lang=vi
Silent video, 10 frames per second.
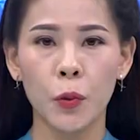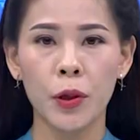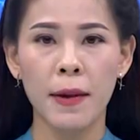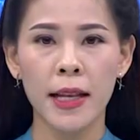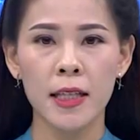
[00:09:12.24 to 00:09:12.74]

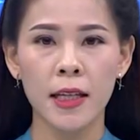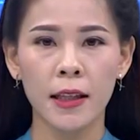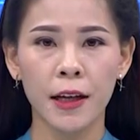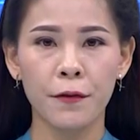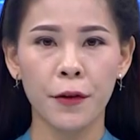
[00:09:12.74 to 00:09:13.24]
Ủy ban nhân dân
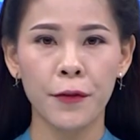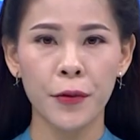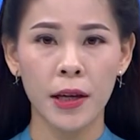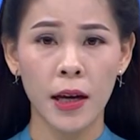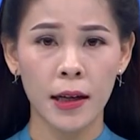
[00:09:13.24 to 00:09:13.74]
thành phố Phúc
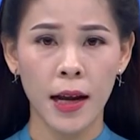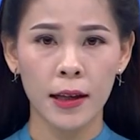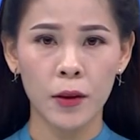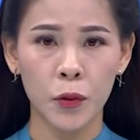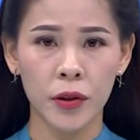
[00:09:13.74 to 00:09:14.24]
Yên đã
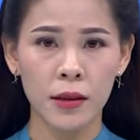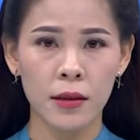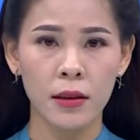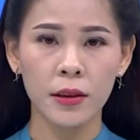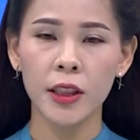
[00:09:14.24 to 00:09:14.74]
tổ chức
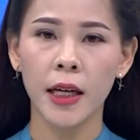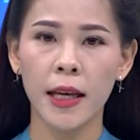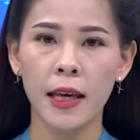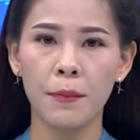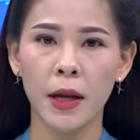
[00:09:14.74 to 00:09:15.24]
cưỡng chế
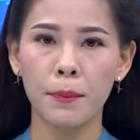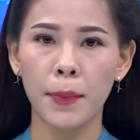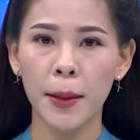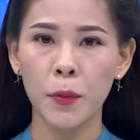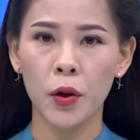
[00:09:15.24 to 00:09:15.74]
kiểm đếm
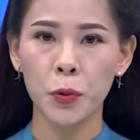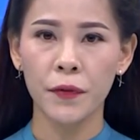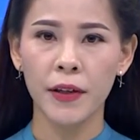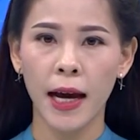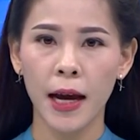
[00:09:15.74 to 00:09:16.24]
bắt buộc đối
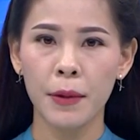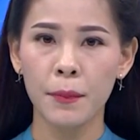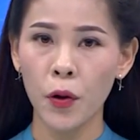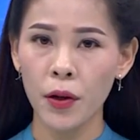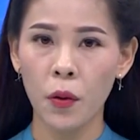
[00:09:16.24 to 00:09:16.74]
với
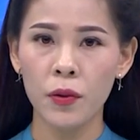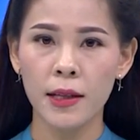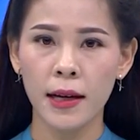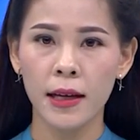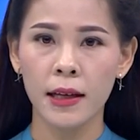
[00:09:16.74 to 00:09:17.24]
21 hộ
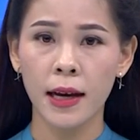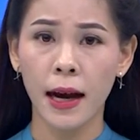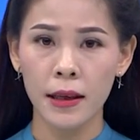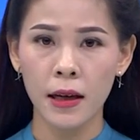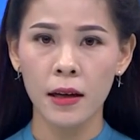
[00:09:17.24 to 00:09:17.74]
gia đình
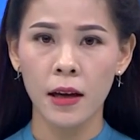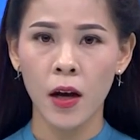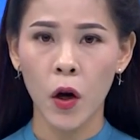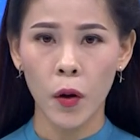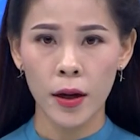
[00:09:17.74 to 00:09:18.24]
cá nhân
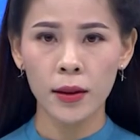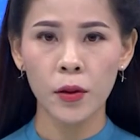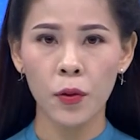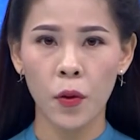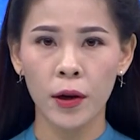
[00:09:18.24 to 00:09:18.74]
có đất
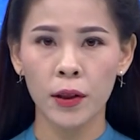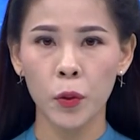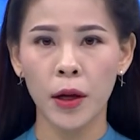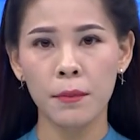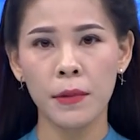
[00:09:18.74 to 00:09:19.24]
thu hồi
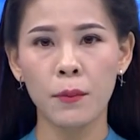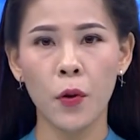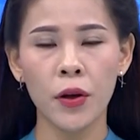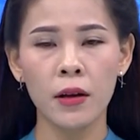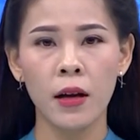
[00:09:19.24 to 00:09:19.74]
tuyến
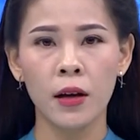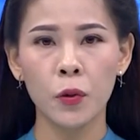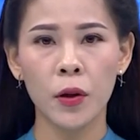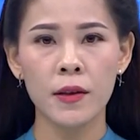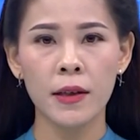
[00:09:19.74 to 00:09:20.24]
14
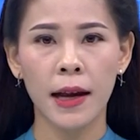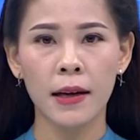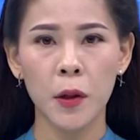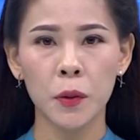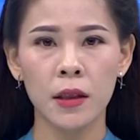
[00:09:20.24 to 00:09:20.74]
thuộc dự
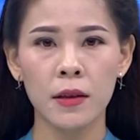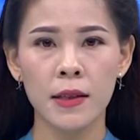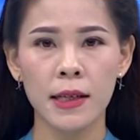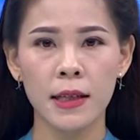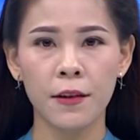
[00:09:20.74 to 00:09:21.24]
án đầu tư
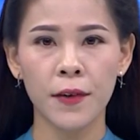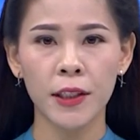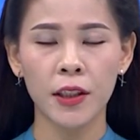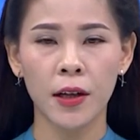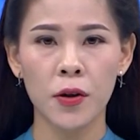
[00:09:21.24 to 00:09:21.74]
xây dựng
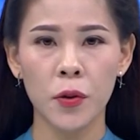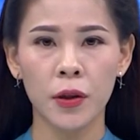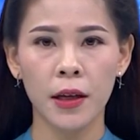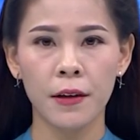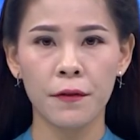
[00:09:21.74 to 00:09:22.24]
phát triển đô
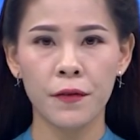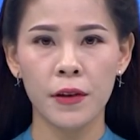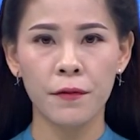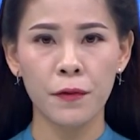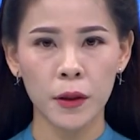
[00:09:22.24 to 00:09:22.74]
thị
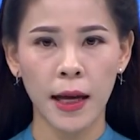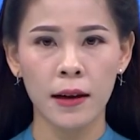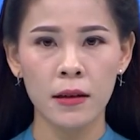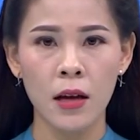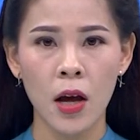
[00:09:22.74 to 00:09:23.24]
phường Phúc
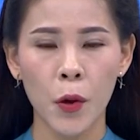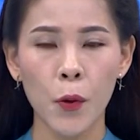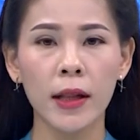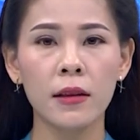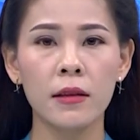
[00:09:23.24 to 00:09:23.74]
Thắng,
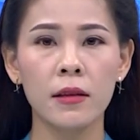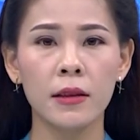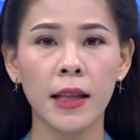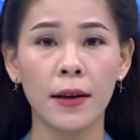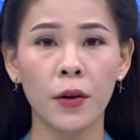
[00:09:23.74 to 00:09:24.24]
đoạn từ đường
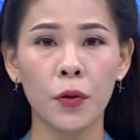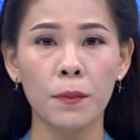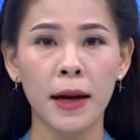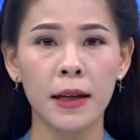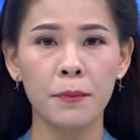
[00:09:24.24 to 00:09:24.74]
tỉnh lộ
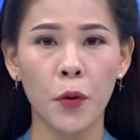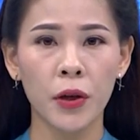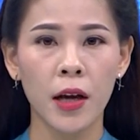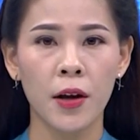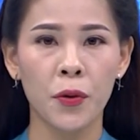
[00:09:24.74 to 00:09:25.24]

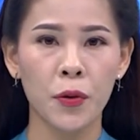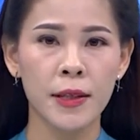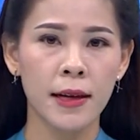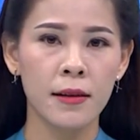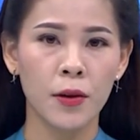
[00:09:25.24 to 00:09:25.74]
301 nối
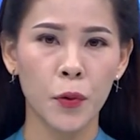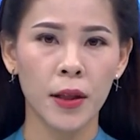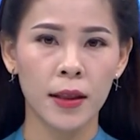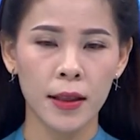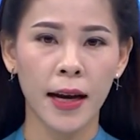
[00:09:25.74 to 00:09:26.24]
ra đường
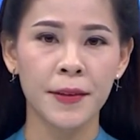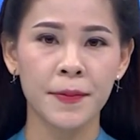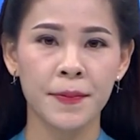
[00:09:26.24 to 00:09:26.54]
Nguyễn Tất Thành.